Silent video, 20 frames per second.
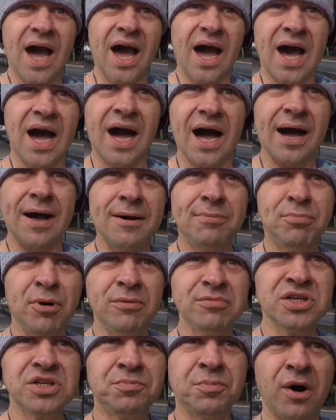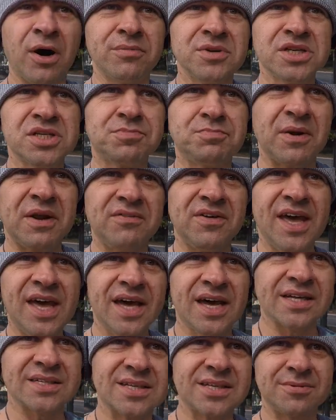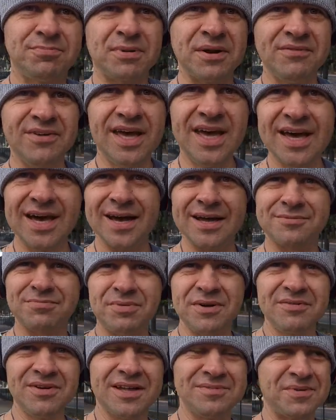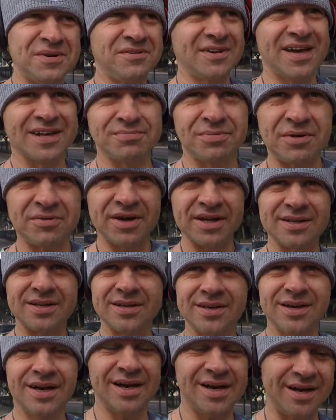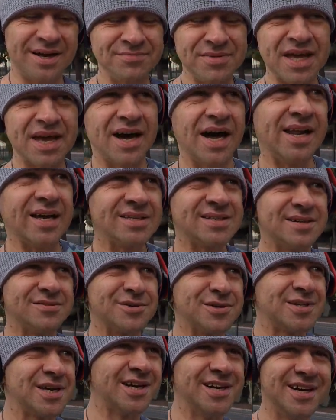А, помнишь, помнишь? Привет, привет, привет, привет, привет. А, меня Олег зовут.